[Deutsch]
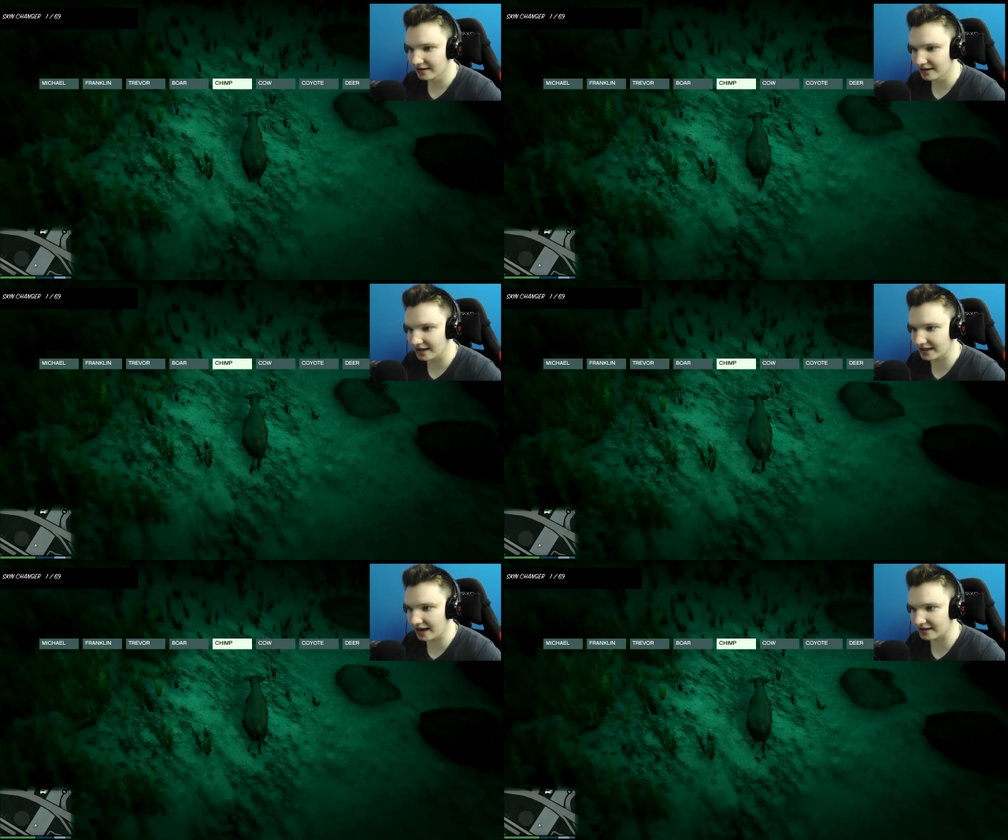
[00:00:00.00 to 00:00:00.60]
Ja,
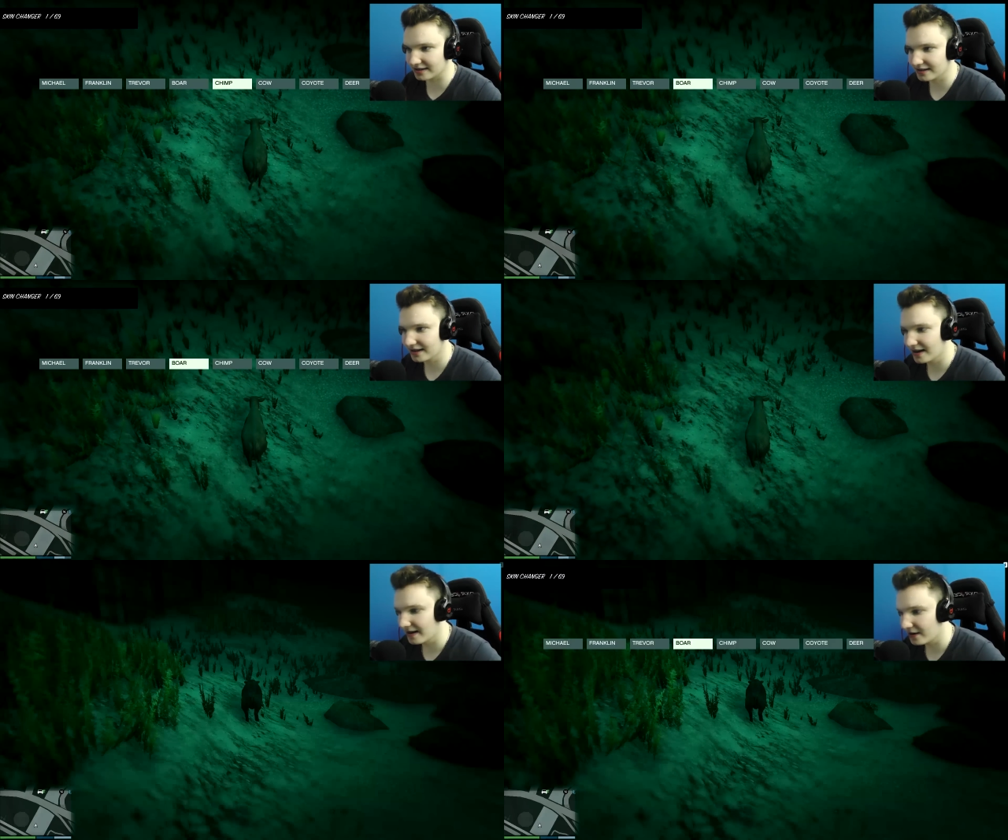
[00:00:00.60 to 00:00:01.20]
es geht.
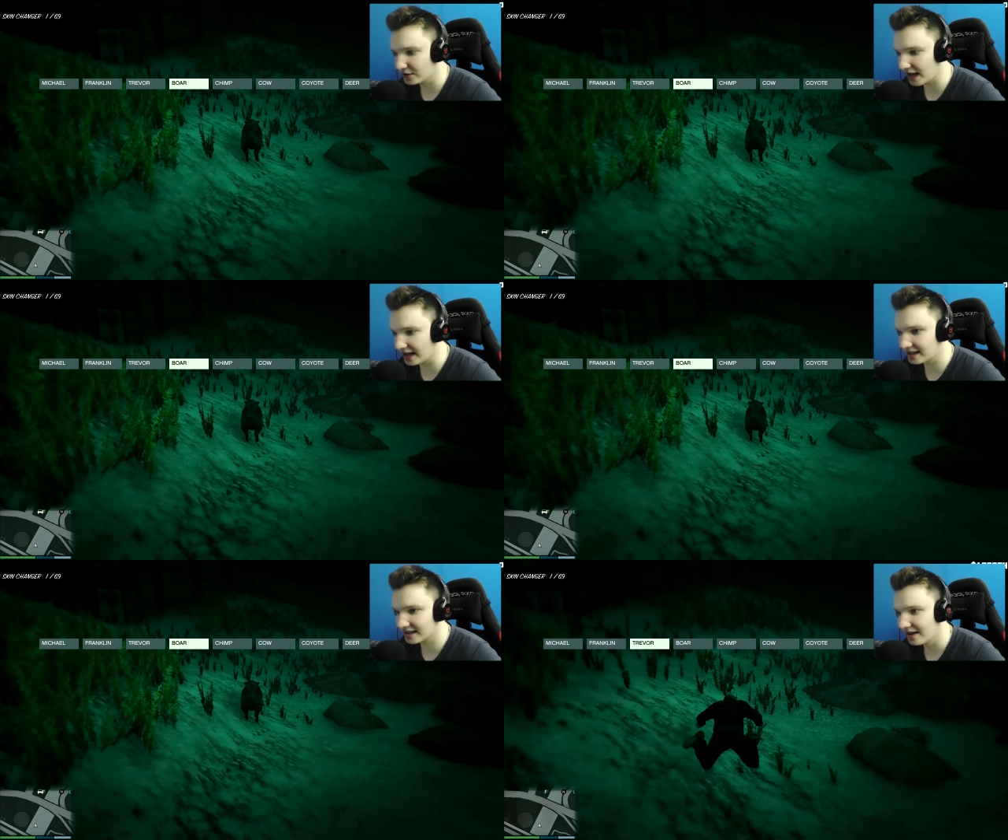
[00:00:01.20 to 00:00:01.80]
Und
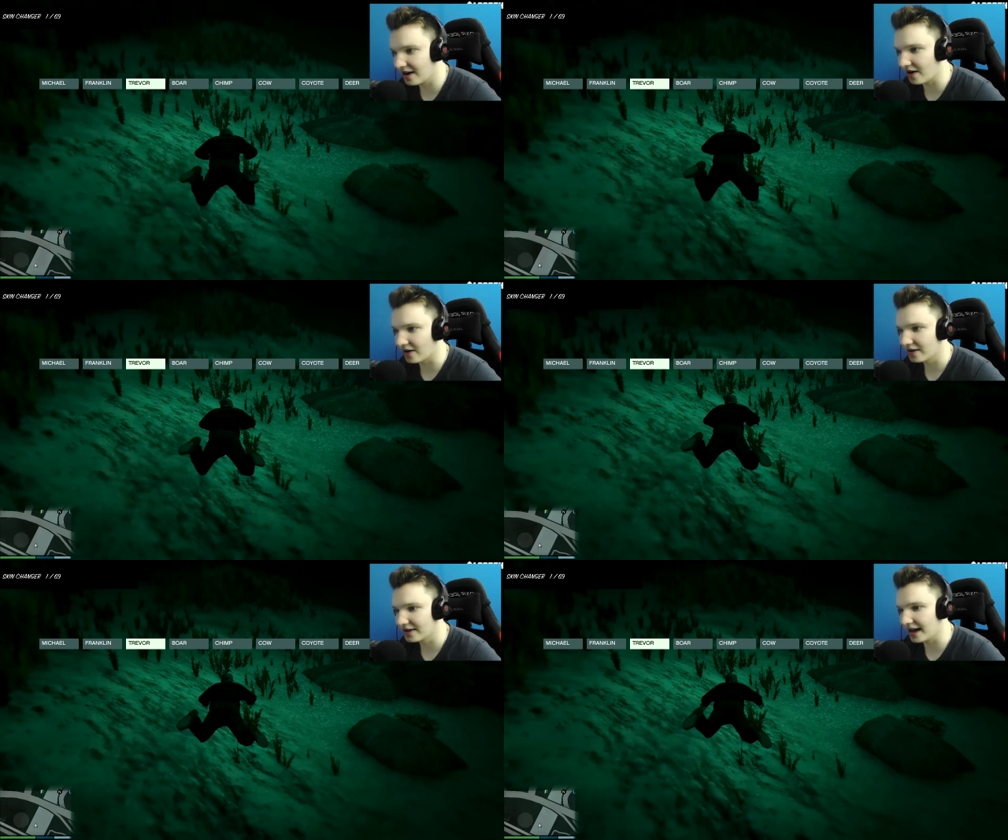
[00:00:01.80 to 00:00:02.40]
das? Oh,
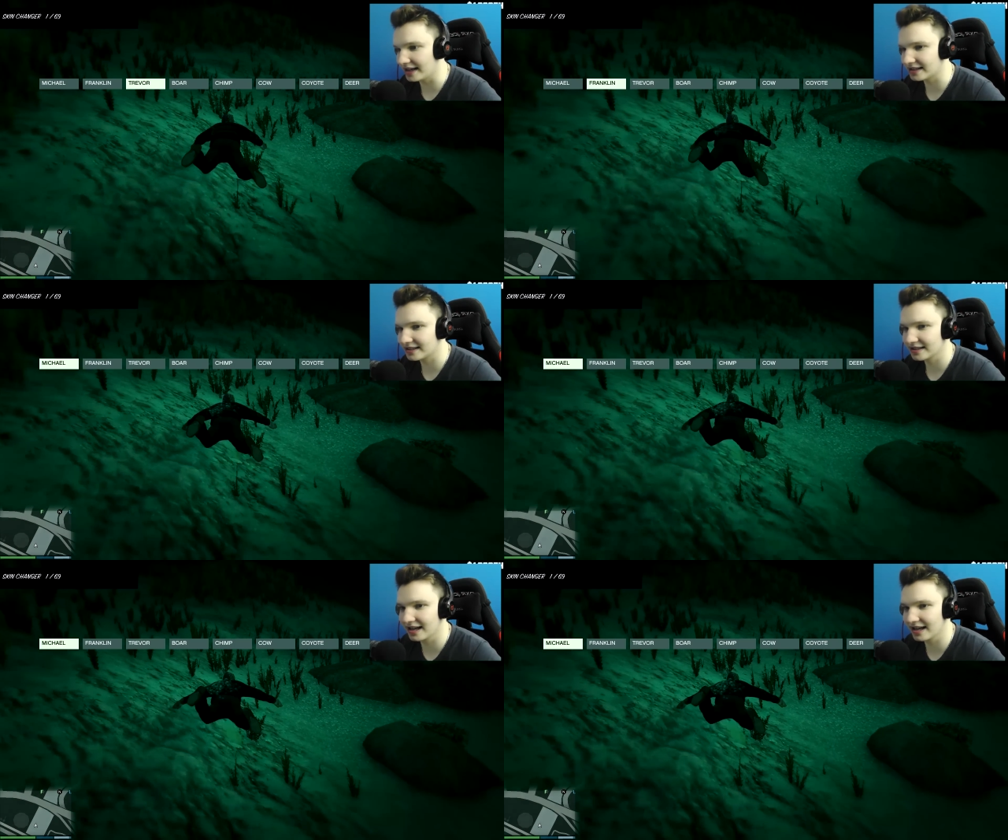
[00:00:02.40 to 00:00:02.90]
nice.